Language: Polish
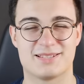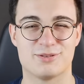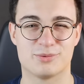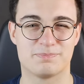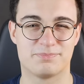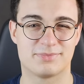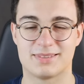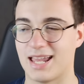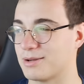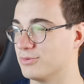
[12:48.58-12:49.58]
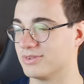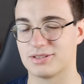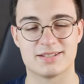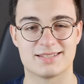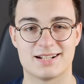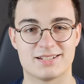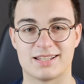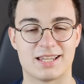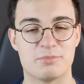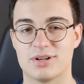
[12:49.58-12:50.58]
no tak jak mówię, to jest raczej
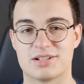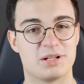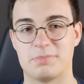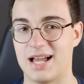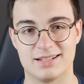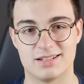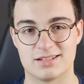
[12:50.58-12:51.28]
takie moje czepianie